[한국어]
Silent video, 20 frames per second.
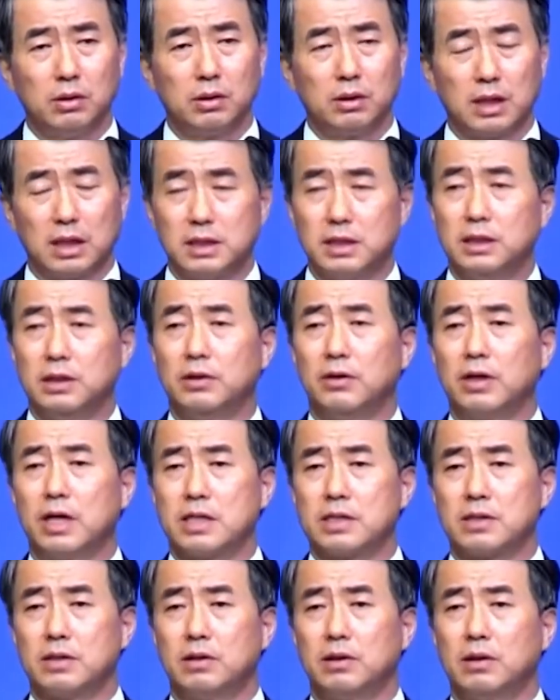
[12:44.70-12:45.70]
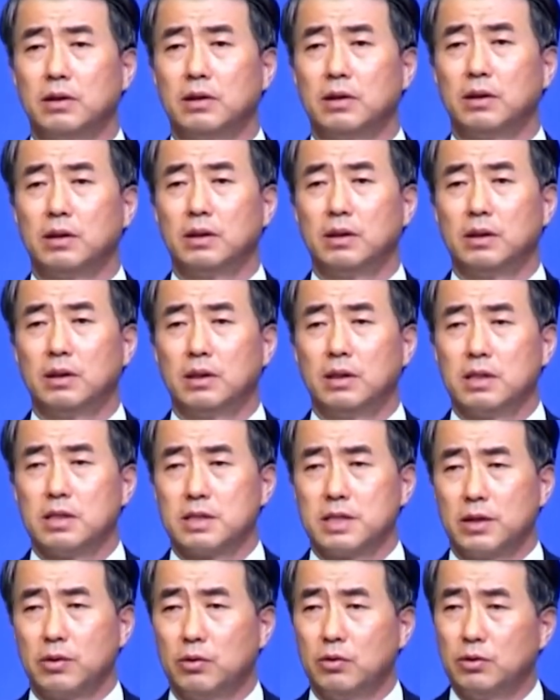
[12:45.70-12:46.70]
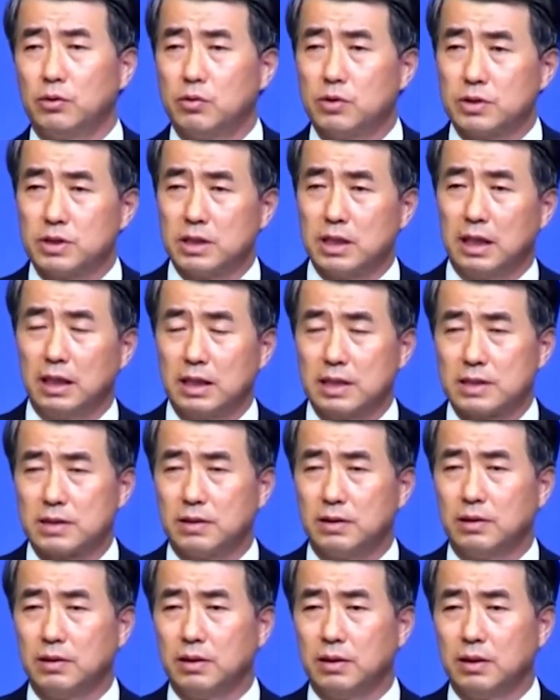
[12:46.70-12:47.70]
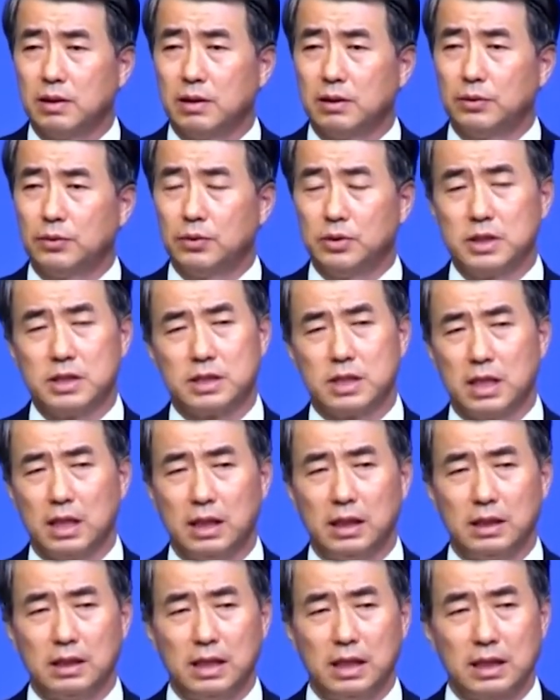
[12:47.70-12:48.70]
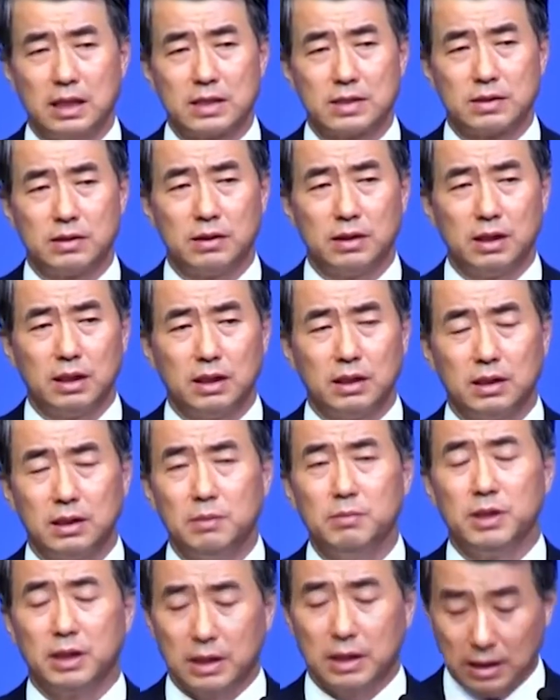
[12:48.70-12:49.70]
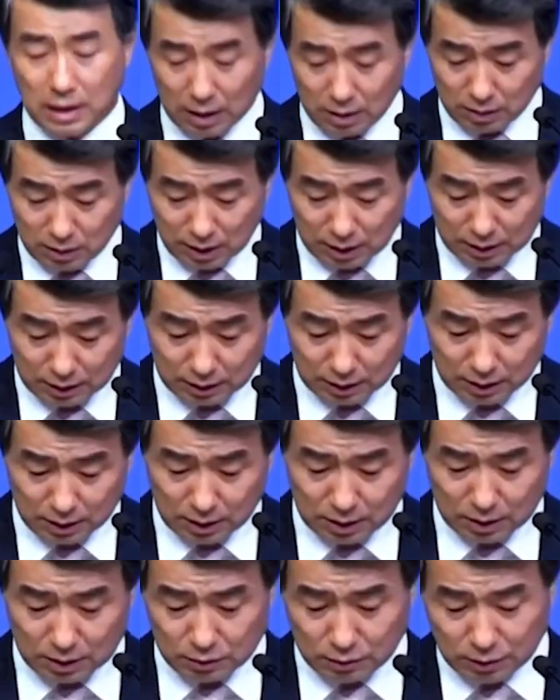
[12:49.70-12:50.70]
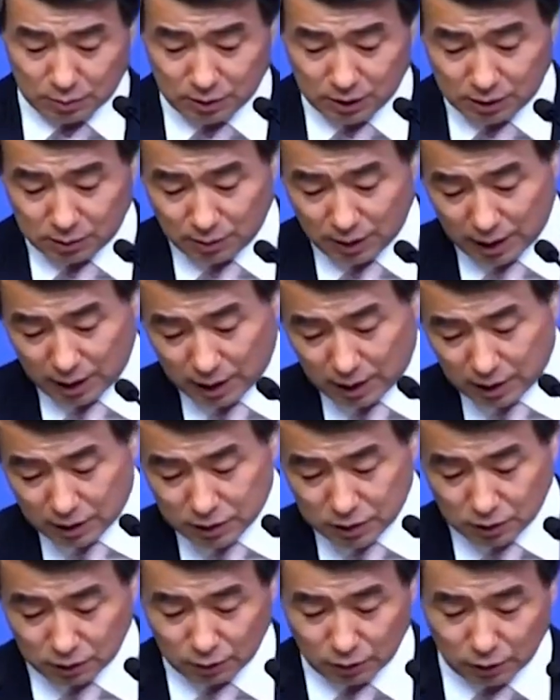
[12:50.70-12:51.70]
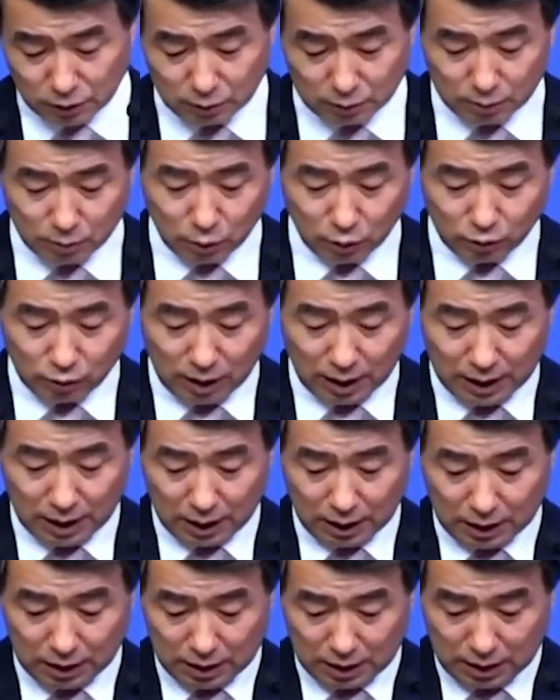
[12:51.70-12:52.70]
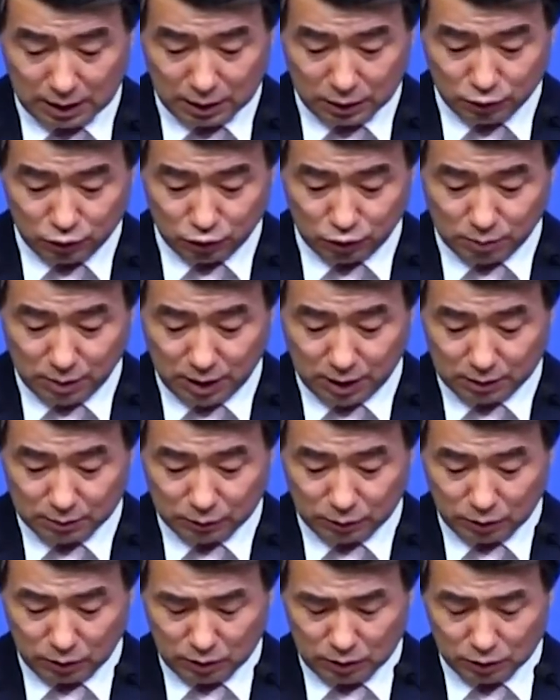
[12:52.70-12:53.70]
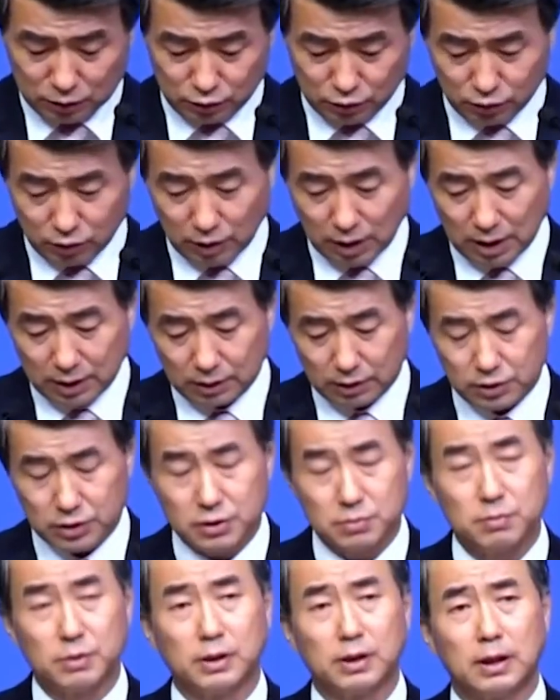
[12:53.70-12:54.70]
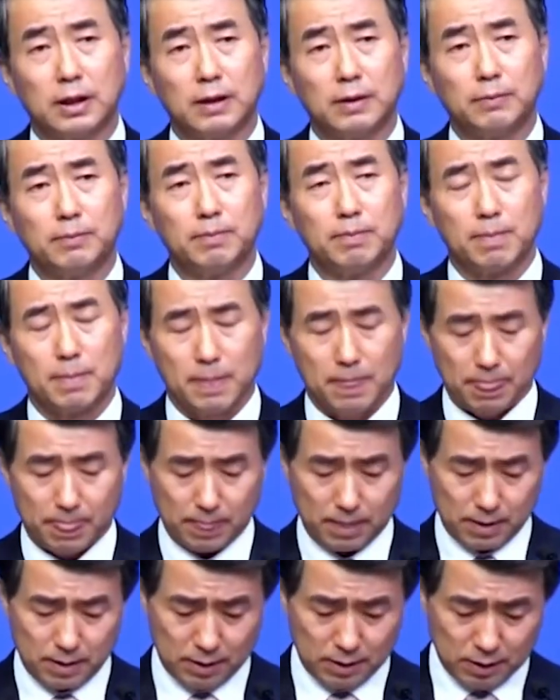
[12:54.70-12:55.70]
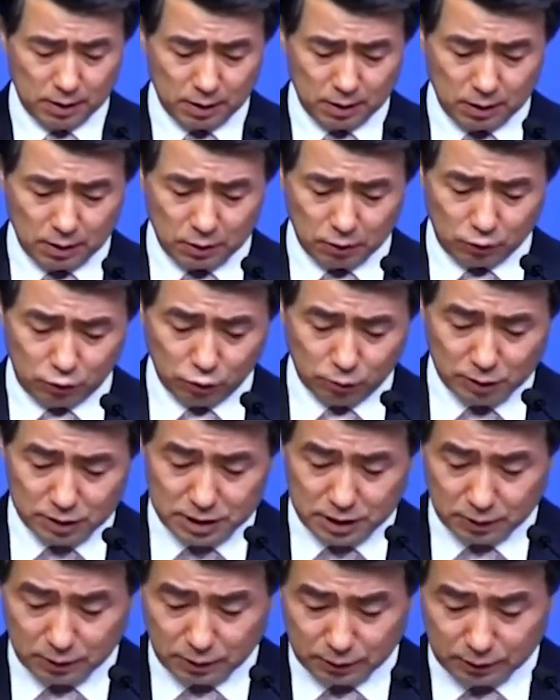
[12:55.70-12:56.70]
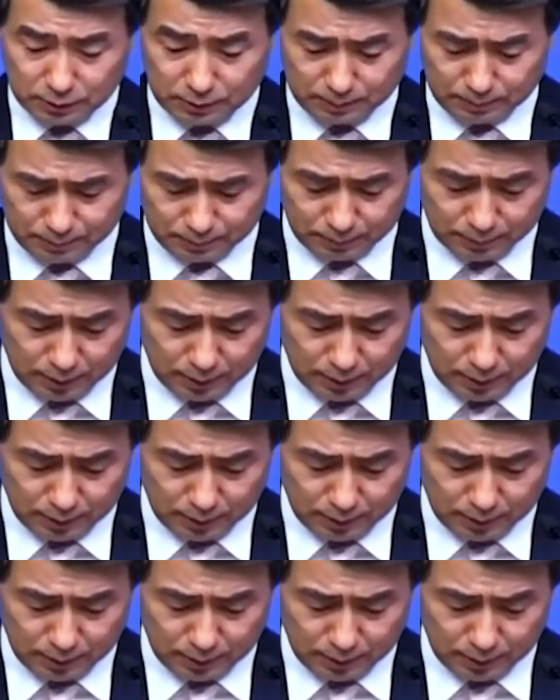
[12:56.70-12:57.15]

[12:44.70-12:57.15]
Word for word: 다시 일어나서 새로운 곳을 향해서 또 이 새해를 향해서 힘있게 달려가는 우리 믿음의 성도 여러분 모두가 되기를 주님의 이름으로 축원하는 것입니다. 두 번째로는